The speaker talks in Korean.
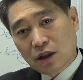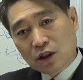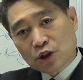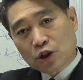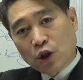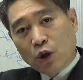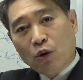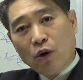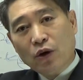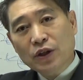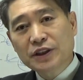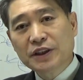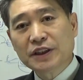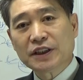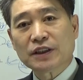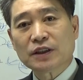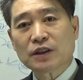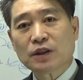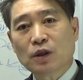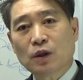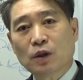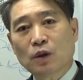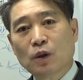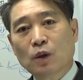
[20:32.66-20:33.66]

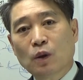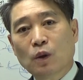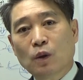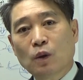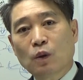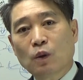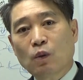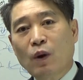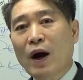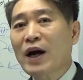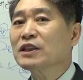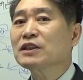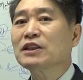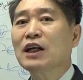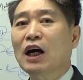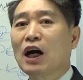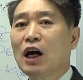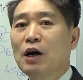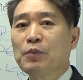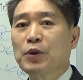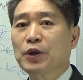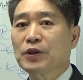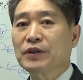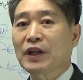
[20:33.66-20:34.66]
정원이
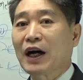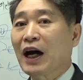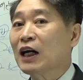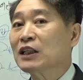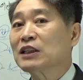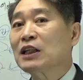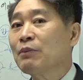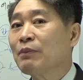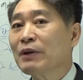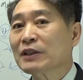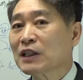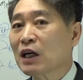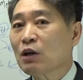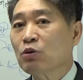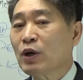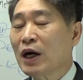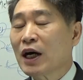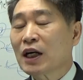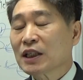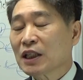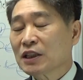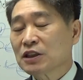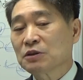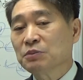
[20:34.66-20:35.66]
황량하면 아담하다고
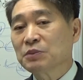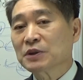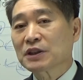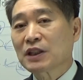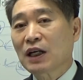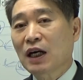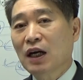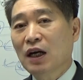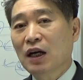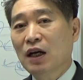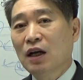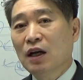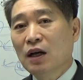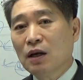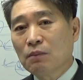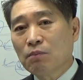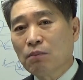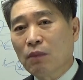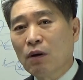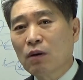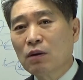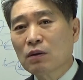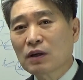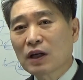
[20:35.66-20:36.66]
하겠습니까?
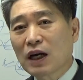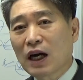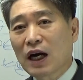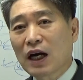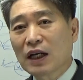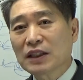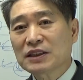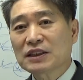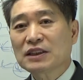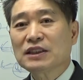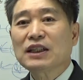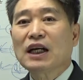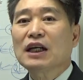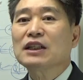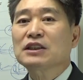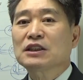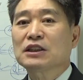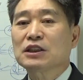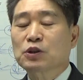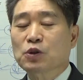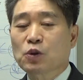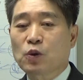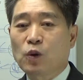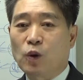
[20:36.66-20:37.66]
뭔가 씨앗이
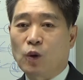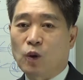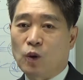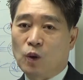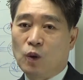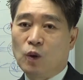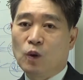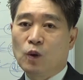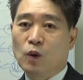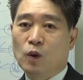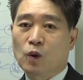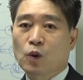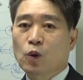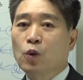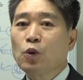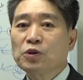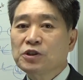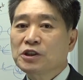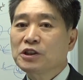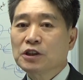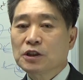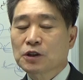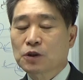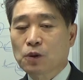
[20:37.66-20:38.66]
있고
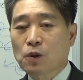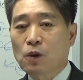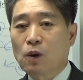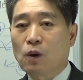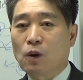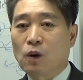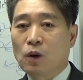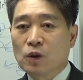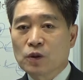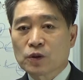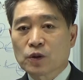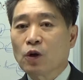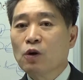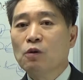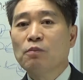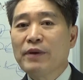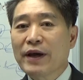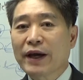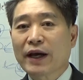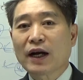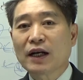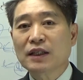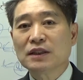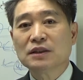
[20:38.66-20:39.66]
꽃이 있고
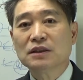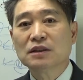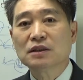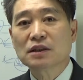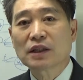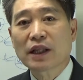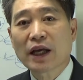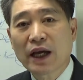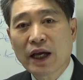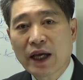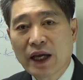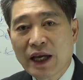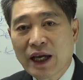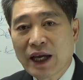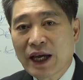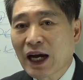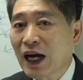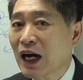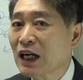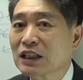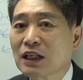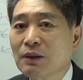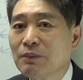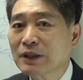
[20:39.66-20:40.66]
열매가 있는데
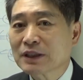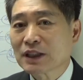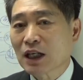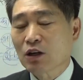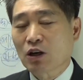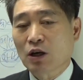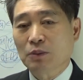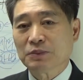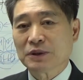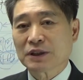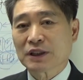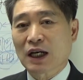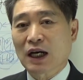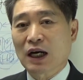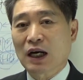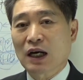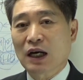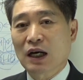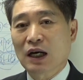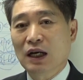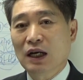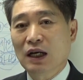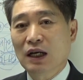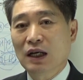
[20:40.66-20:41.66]
아담하다고
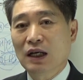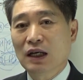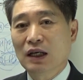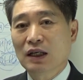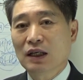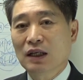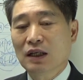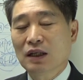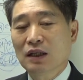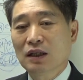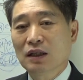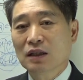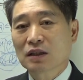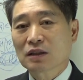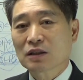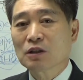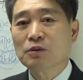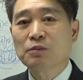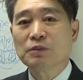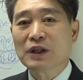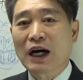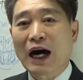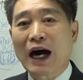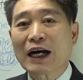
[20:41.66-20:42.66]
합니다.
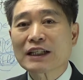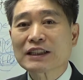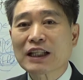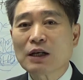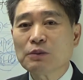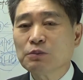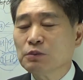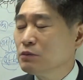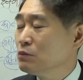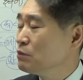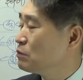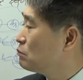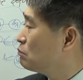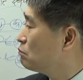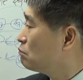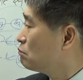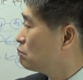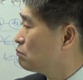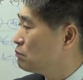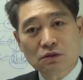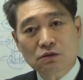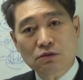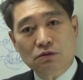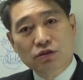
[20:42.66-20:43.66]
그럼 아담
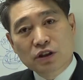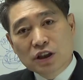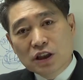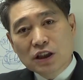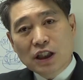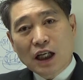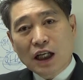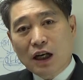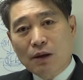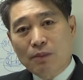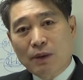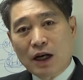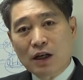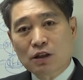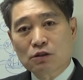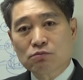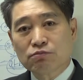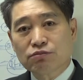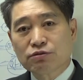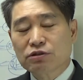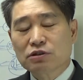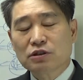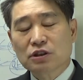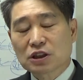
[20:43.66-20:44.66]
우리나라 말로
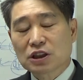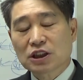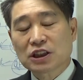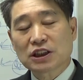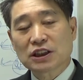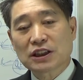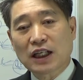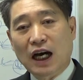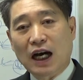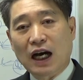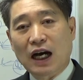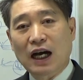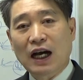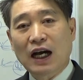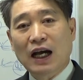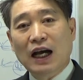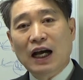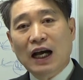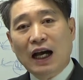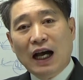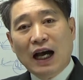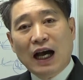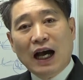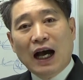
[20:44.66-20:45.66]
무슨 뜻이냐?
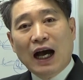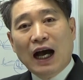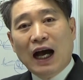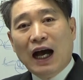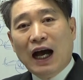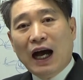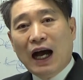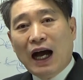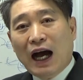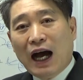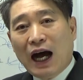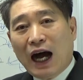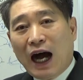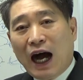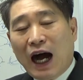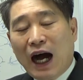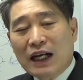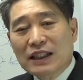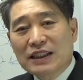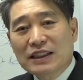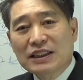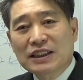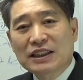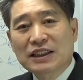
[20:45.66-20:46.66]

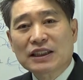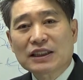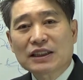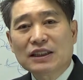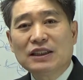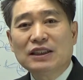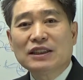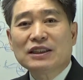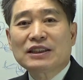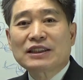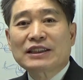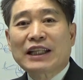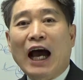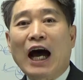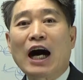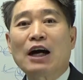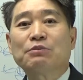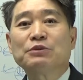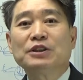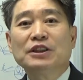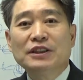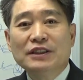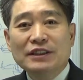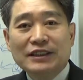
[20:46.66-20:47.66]
아기 씨를
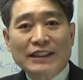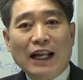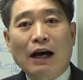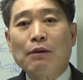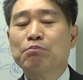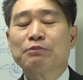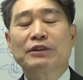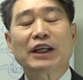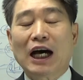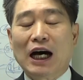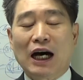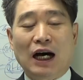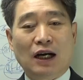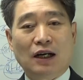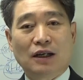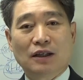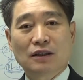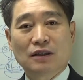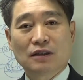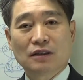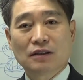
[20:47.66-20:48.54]
담은 남자